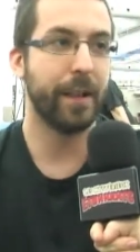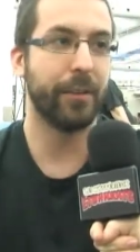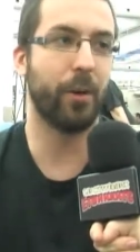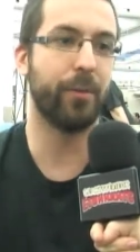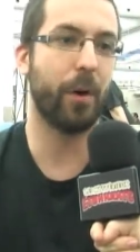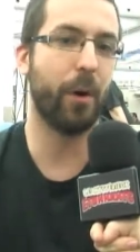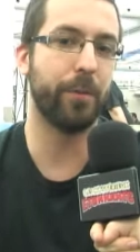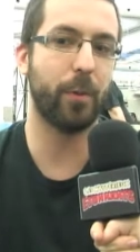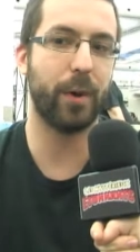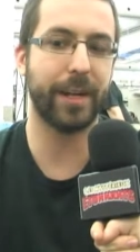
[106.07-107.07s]
Donc, Front
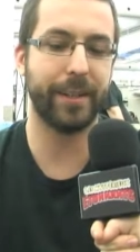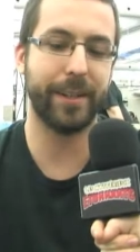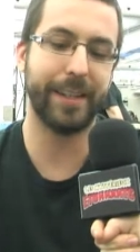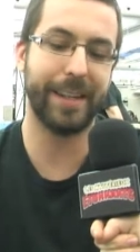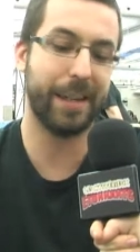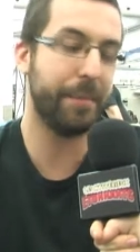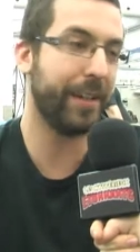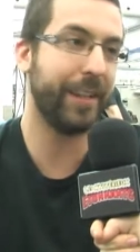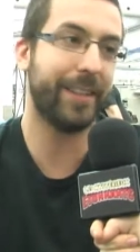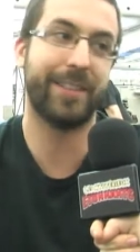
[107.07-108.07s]
Froid, euh, les,
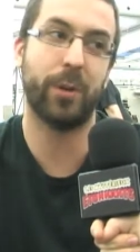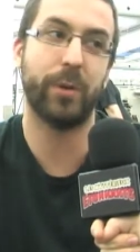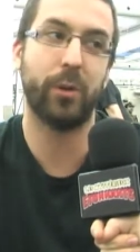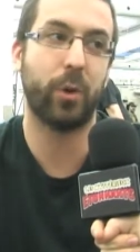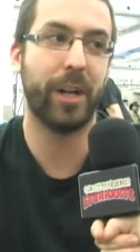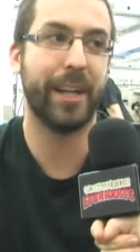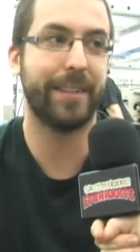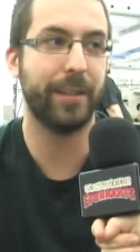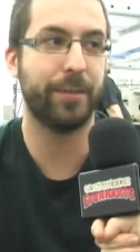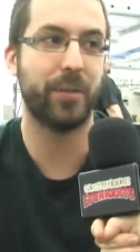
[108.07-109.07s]
BD qui sont dans nos
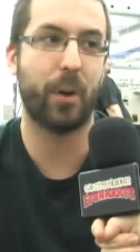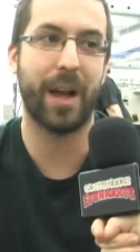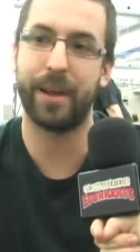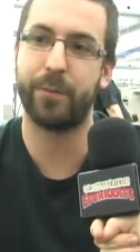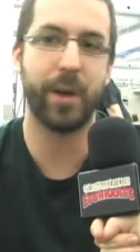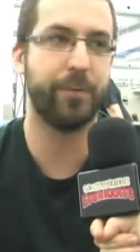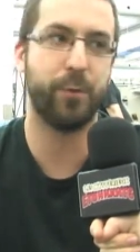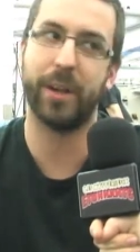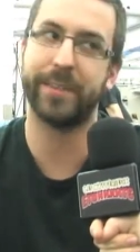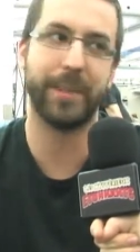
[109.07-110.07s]
collectifs sont à la fois
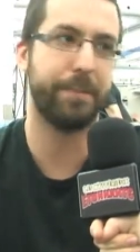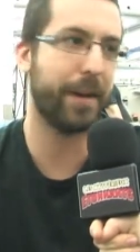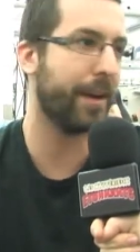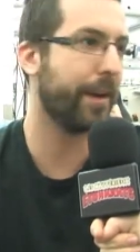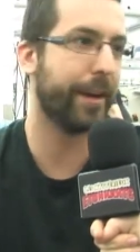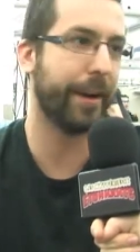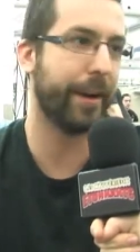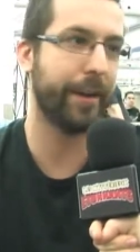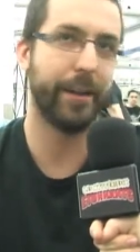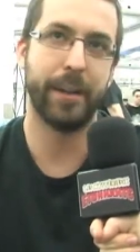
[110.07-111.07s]
influencés par
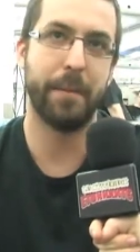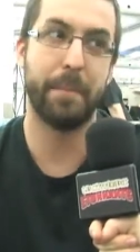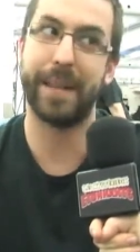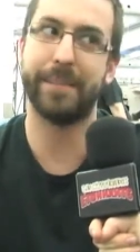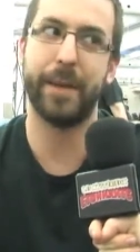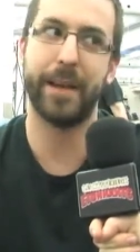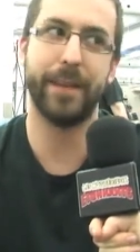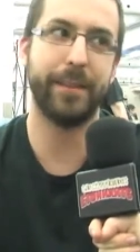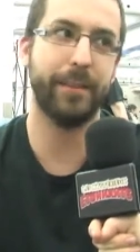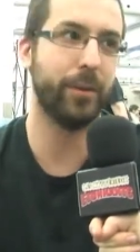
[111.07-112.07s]
euh,
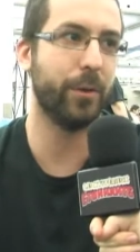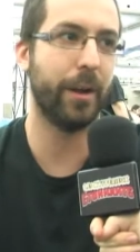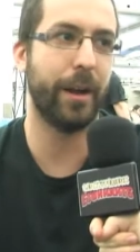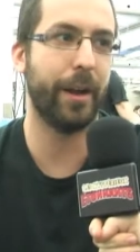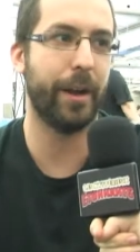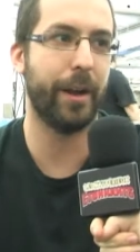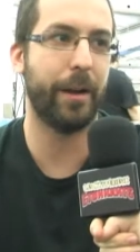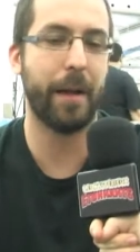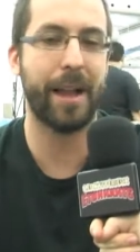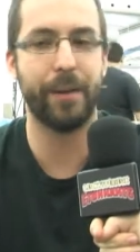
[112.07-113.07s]
Batman ou
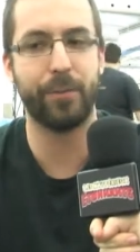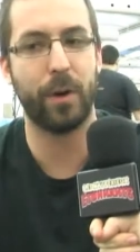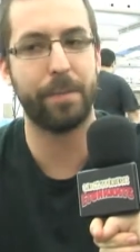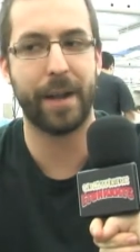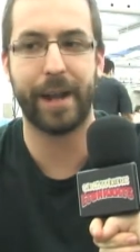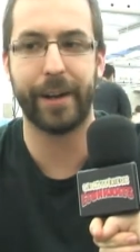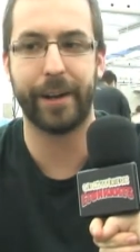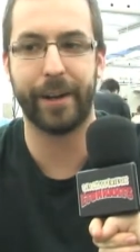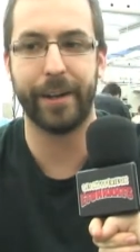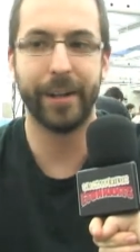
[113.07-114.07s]
à la fois par
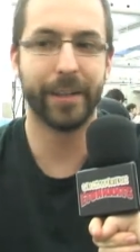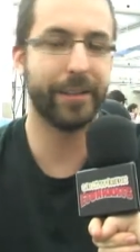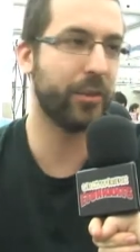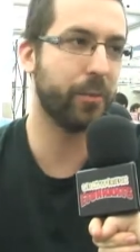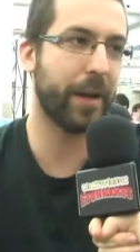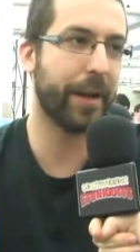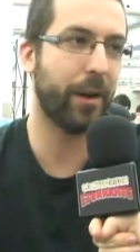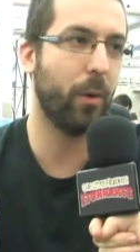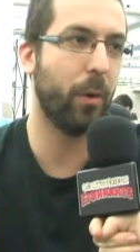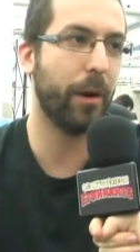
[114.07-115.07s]
des
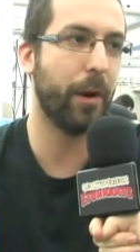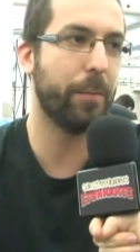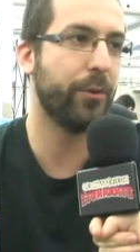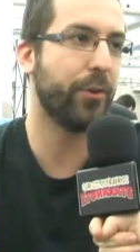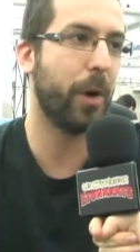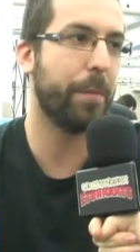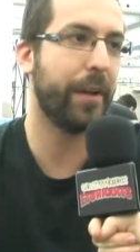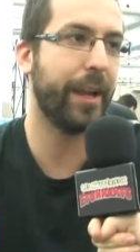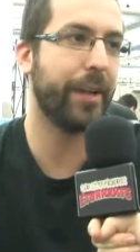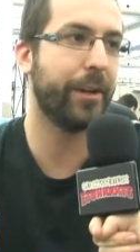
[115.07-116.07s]
super-héros plus
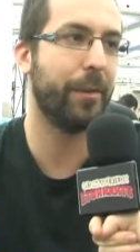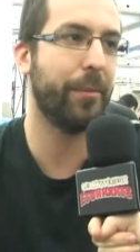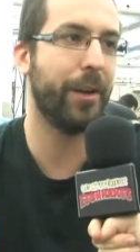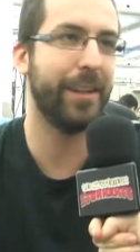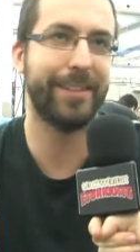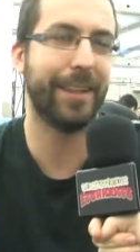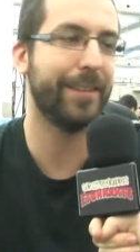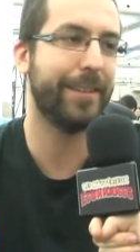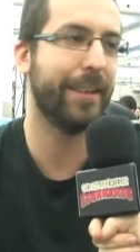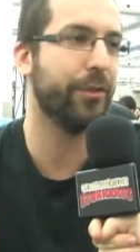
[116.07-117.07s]
européens comme les
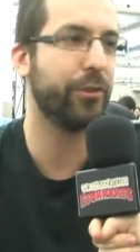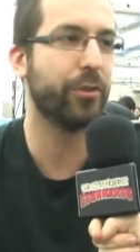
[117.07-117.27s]
Sentinelles, des choses